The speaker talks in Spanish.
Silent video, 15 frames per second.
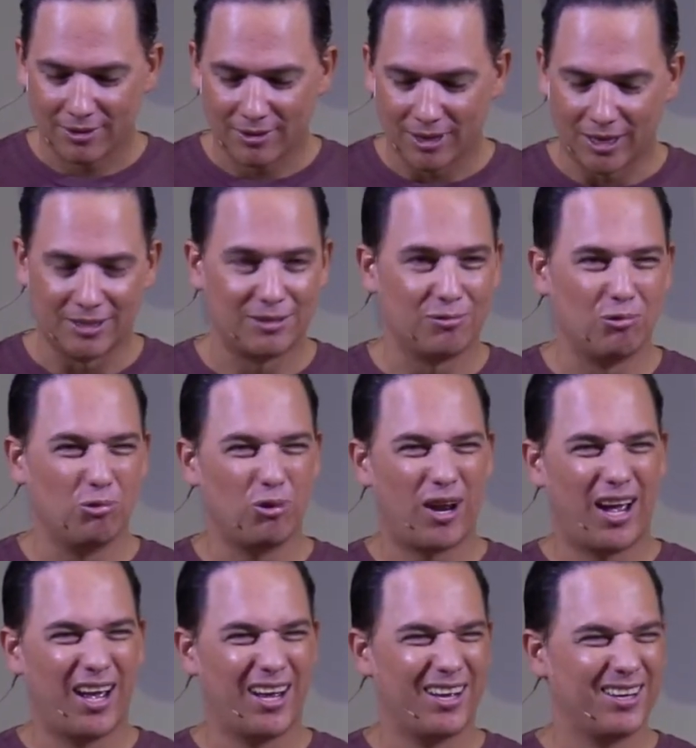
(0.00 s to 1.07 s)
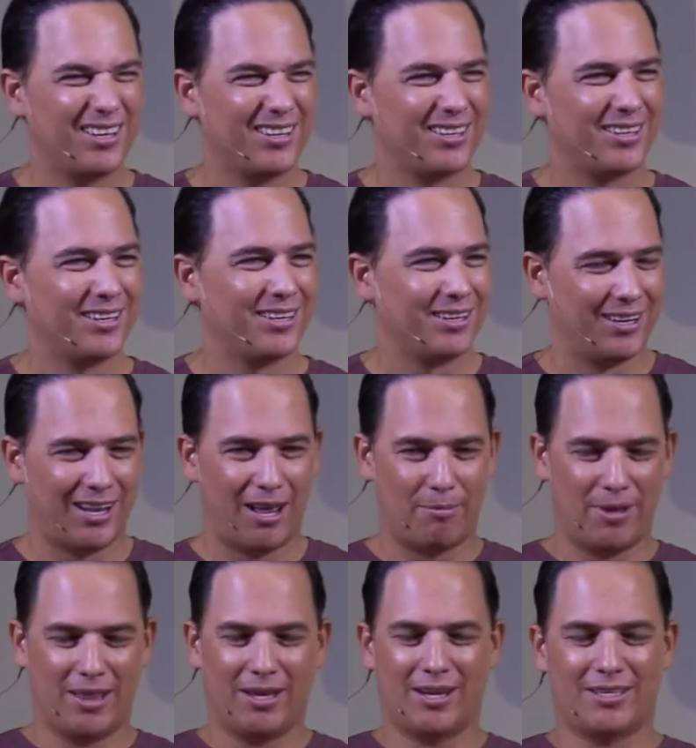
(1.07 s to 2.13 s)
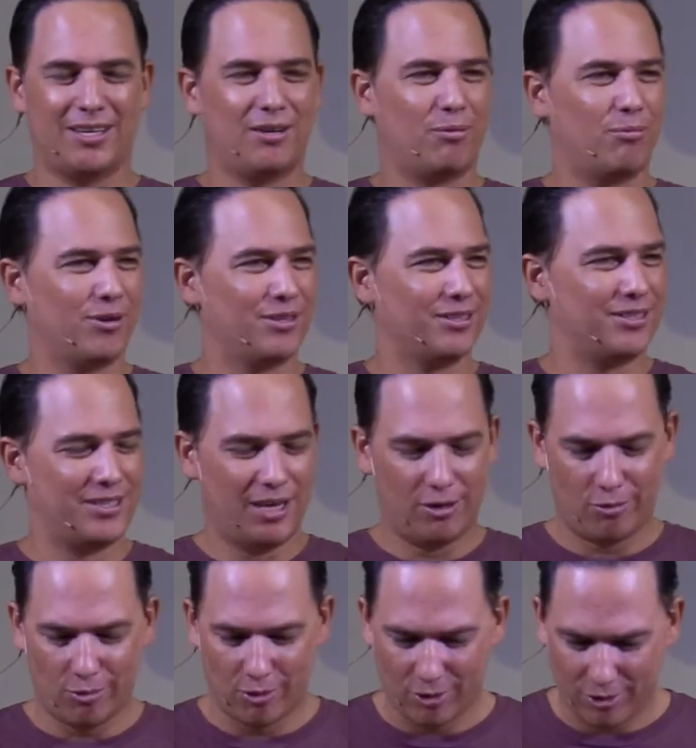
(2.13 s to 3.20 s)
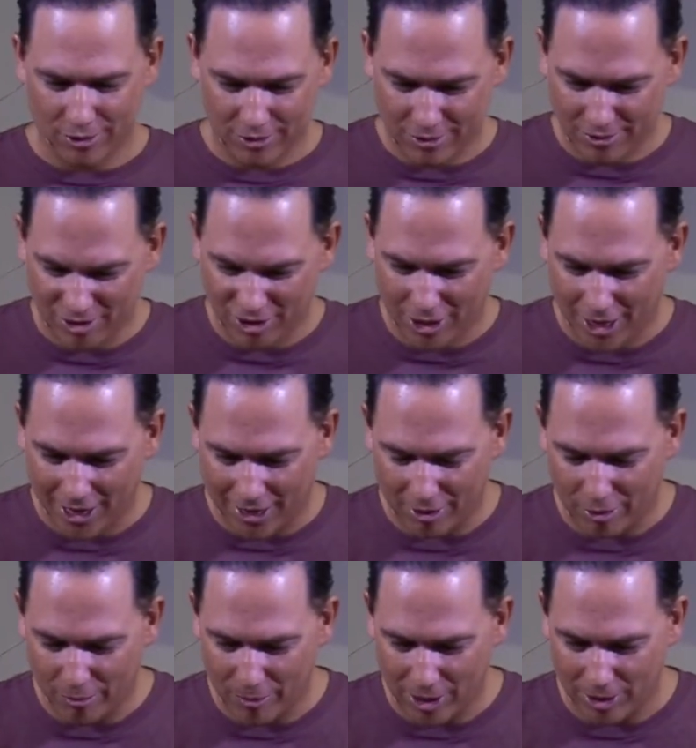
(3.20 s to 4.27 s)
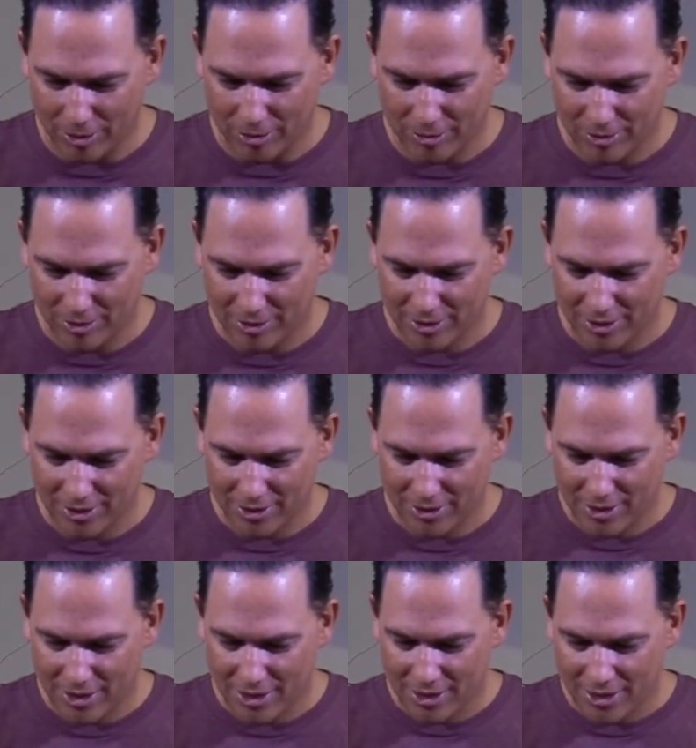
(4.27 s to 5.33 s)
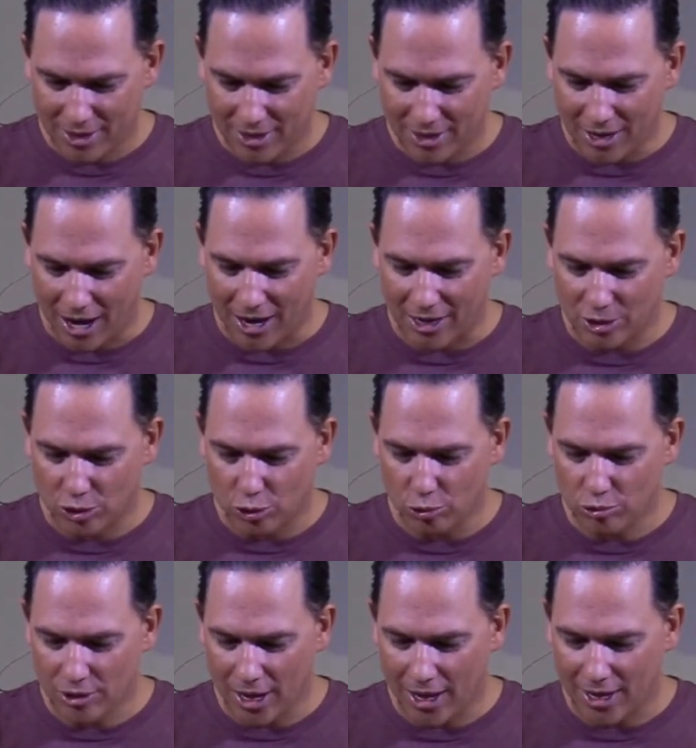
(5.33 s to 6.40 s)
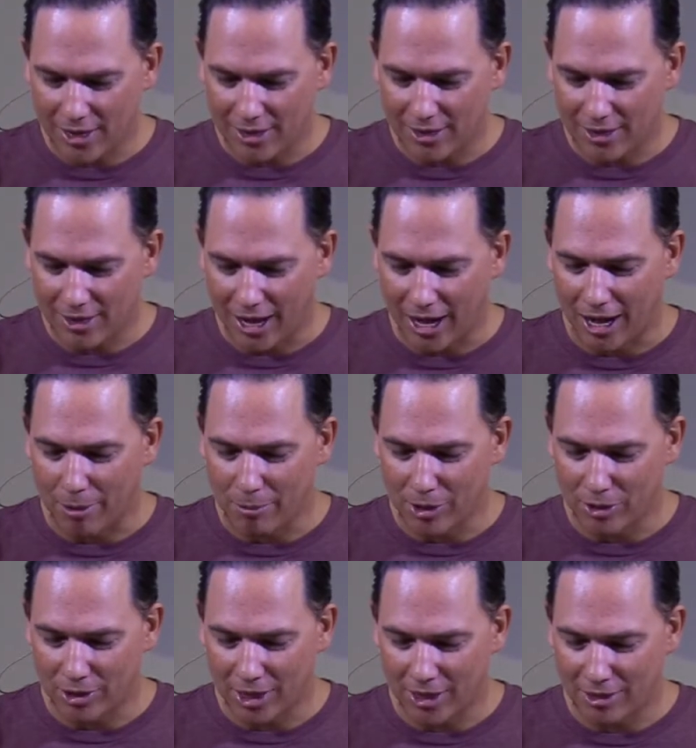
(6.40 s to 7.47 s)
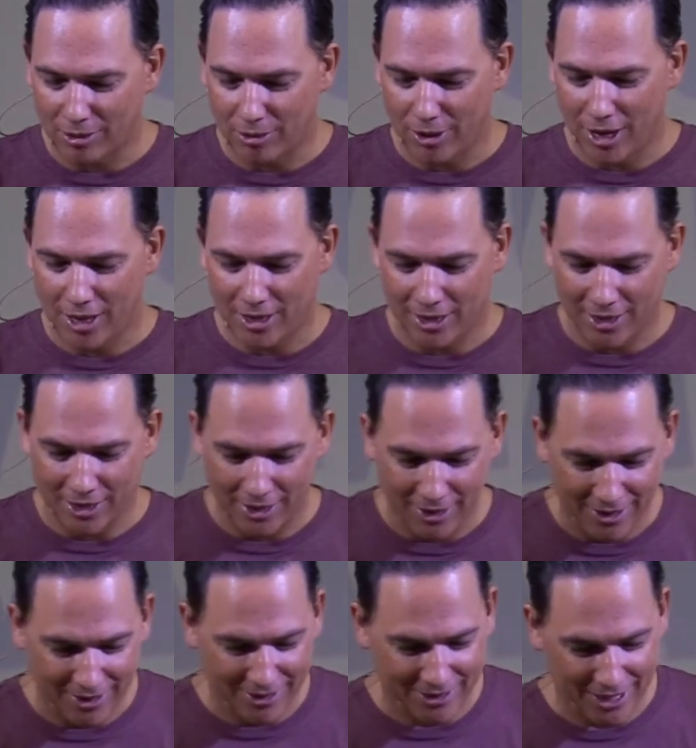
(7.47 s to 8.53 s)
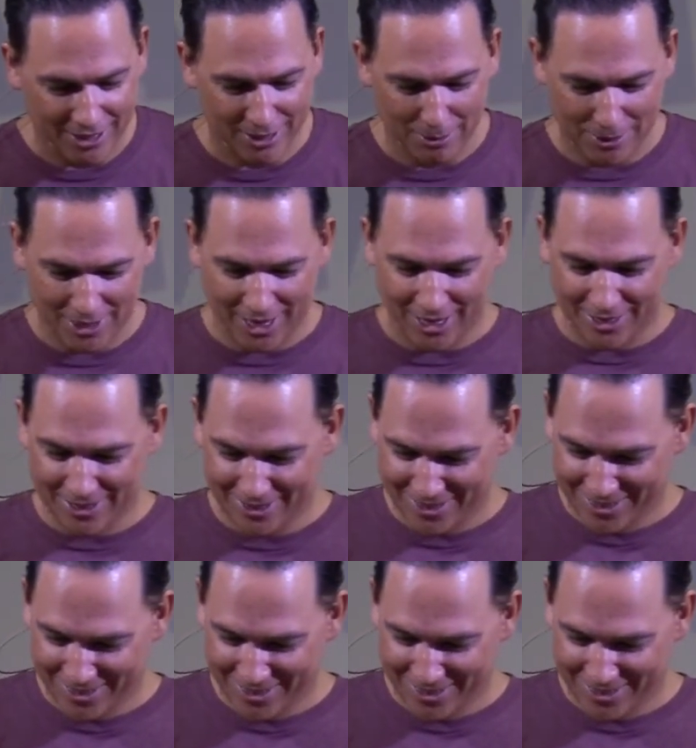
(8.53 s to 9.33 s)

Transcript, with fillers: es dura, la venden así como en círculo, no te la recomiendo la lechuza, la gaviota y no la de ya sabes quién.